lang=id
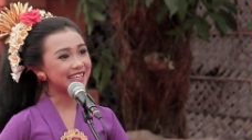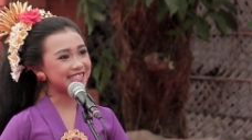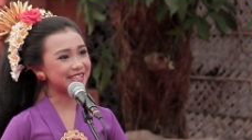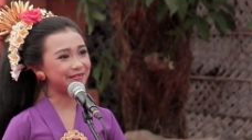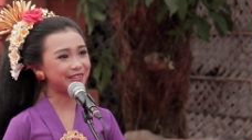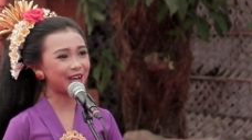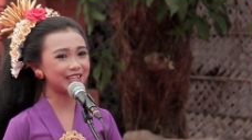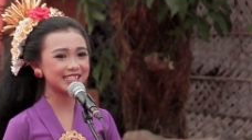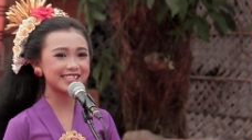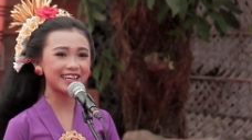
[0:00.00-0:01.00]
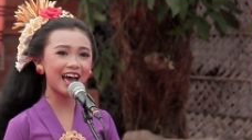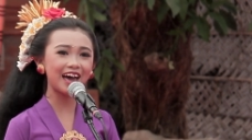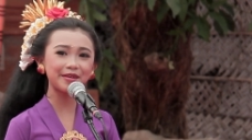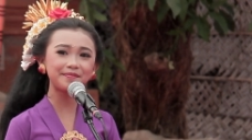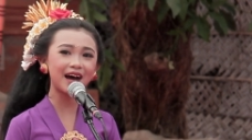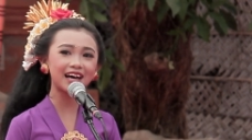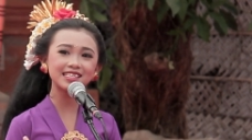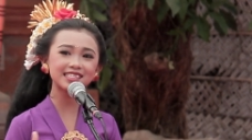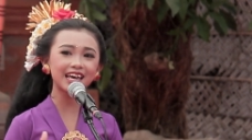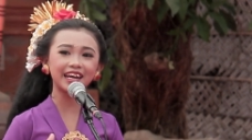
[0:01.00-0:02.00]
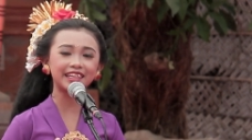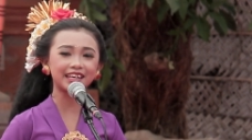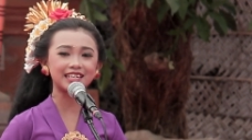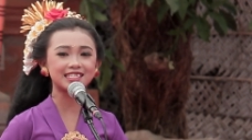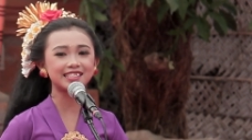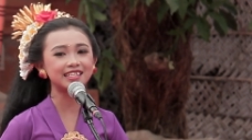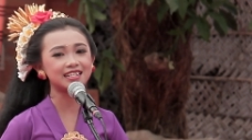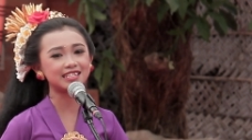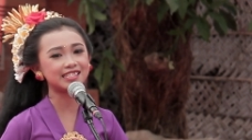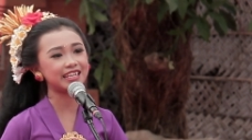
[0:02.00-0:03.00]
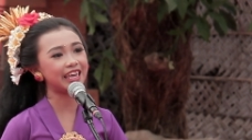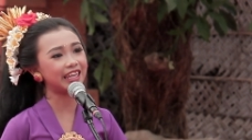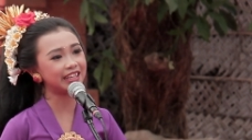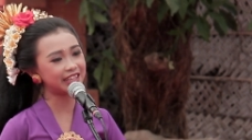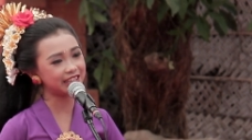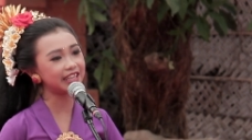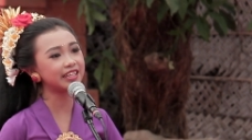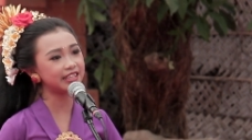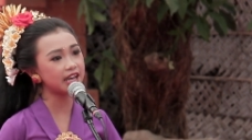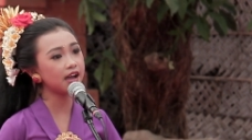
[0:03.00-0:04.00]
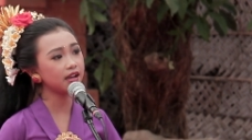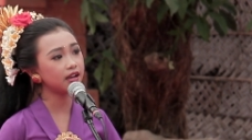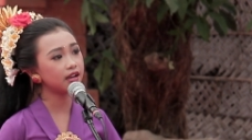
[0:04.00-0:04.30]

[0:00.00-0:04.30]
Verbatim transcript: Semton sedarma sani tresne sihen titiang